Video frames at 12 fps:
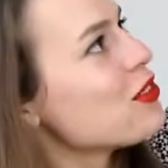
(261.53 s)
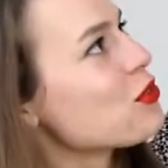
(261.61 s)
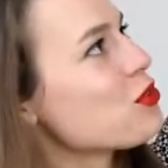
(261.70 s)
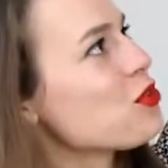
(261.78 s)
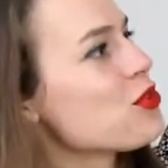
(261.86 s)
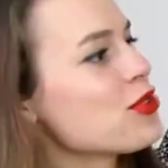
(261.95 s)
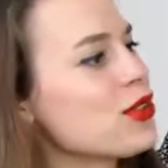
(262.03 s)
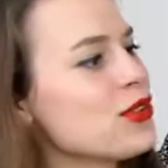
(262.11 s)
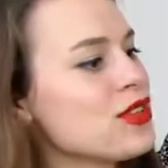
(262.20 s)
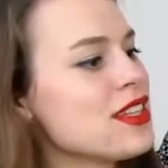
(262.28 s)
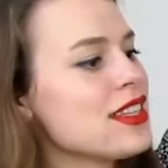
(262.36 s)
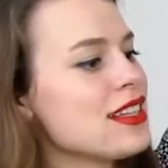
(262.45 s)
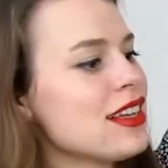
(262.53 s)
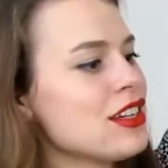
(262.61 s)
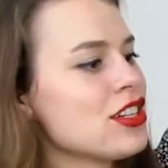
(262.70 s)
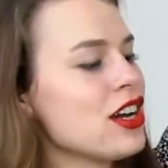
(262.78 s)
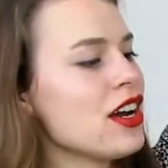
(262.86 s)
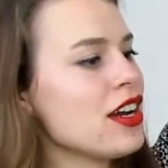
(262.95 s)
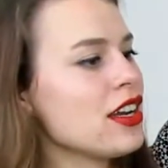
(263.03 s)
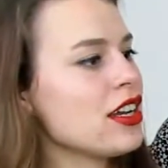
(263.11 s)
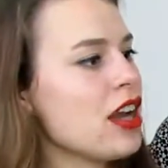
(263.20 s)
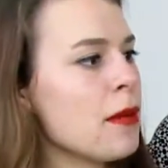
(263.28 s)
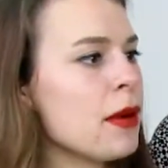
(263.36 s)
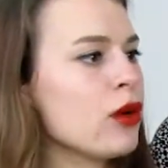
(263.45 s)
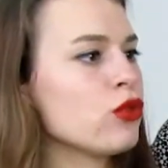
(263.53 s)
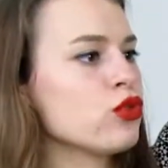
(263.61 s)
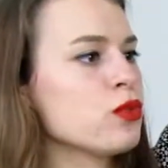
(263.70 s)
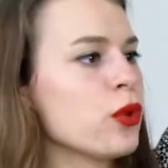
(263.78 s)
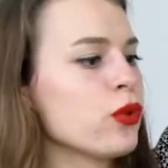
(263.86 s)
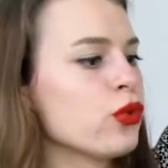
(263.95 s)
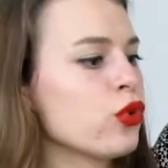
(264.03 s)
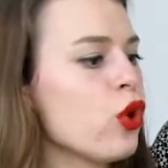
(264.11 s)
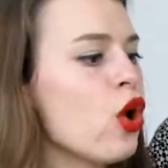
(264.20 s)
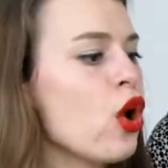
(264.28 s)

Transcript: Donc je suis contente aussi de cet achat et là par contre je pense que